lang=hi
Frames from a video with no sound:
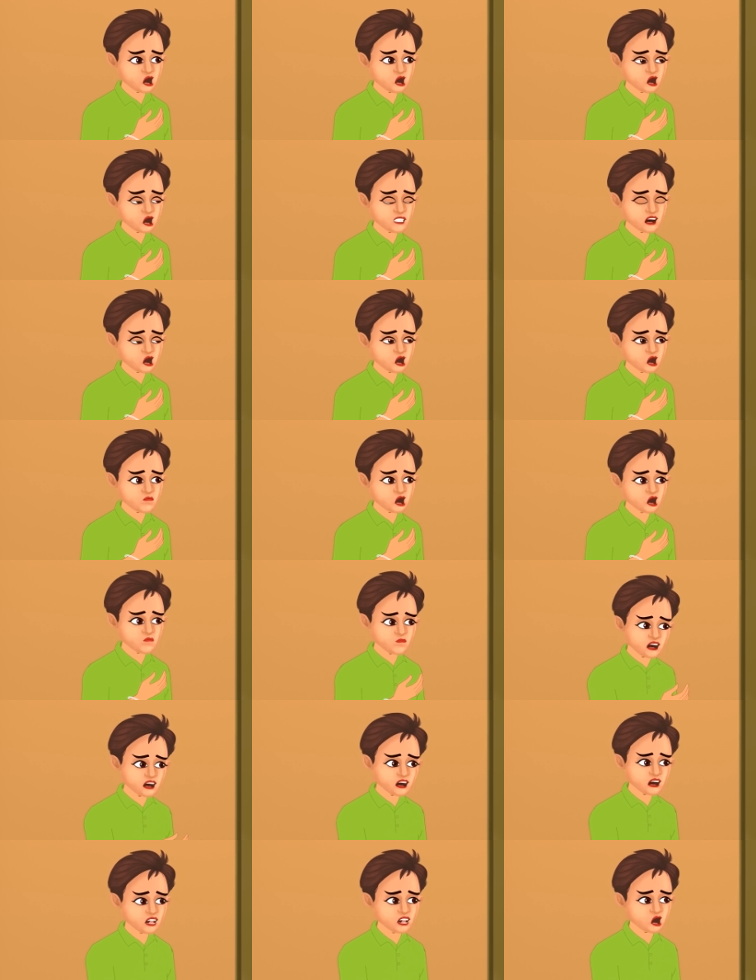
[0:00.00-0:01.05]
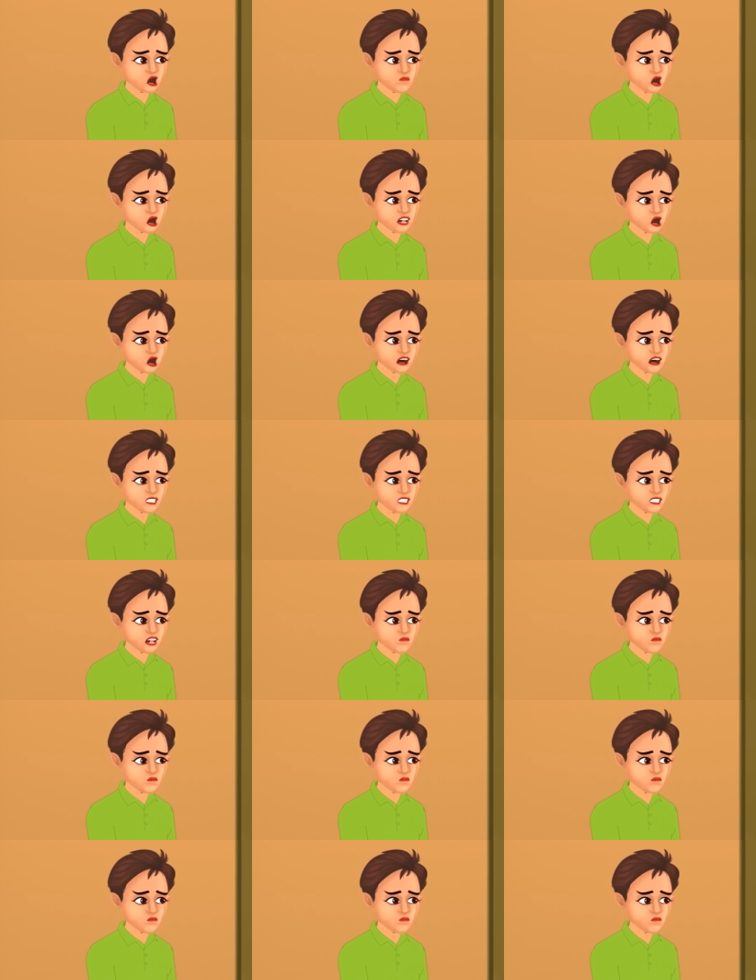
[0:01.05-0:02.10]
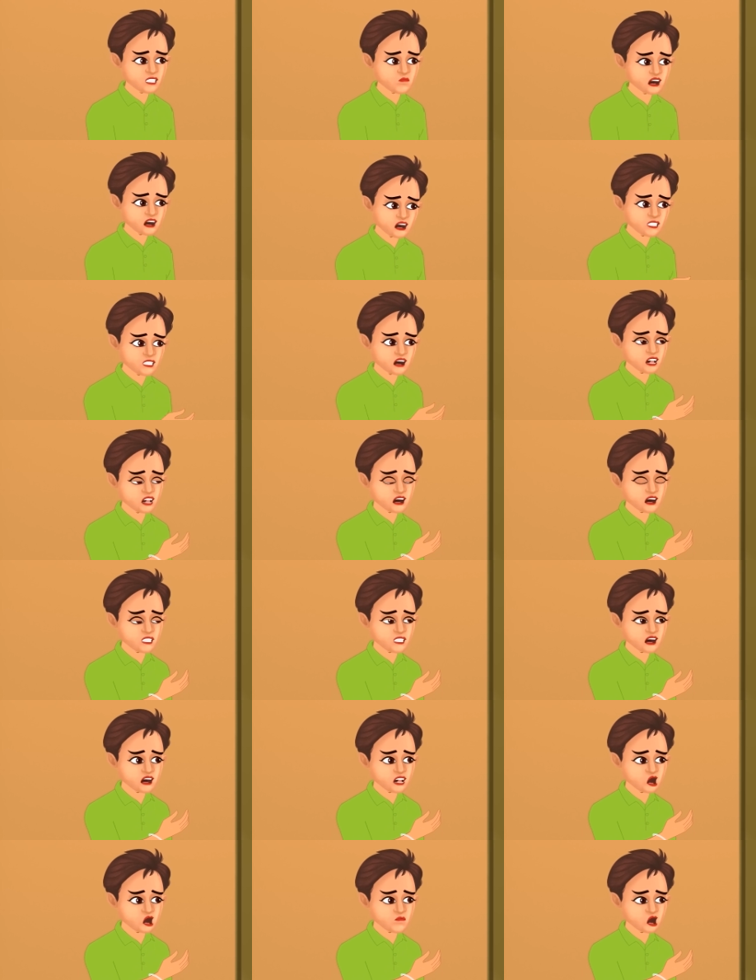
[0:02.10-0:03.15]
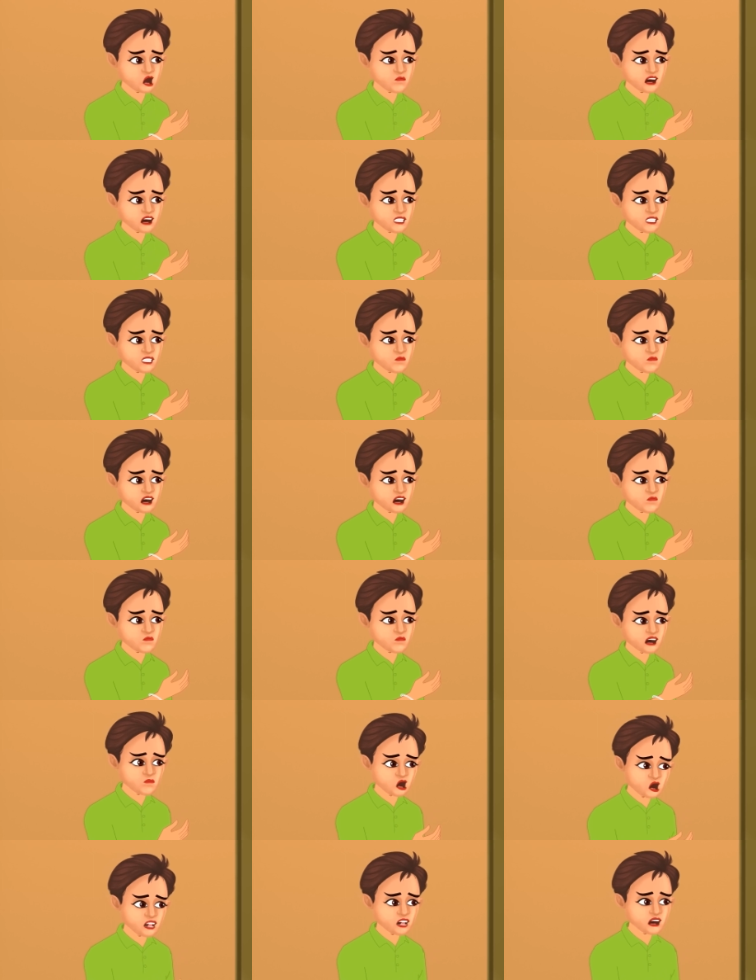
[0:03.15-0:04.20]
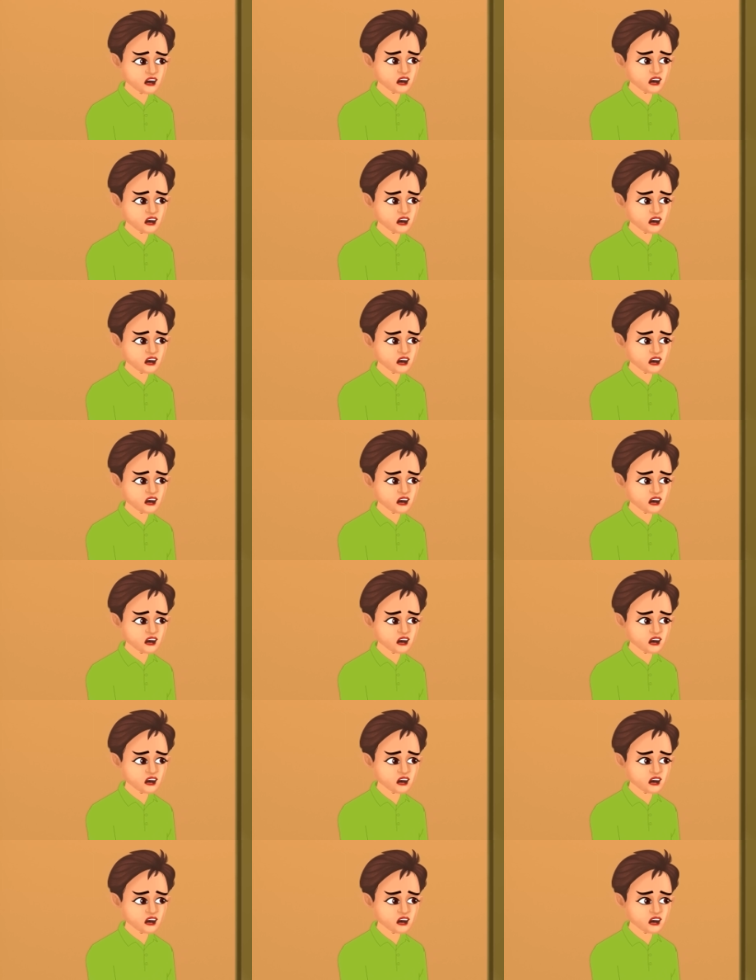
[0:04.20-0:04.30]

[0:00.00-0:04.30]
यहाँ से हमें भाग जाना चाहिए जैसे जैसे लोगों को ये बात पता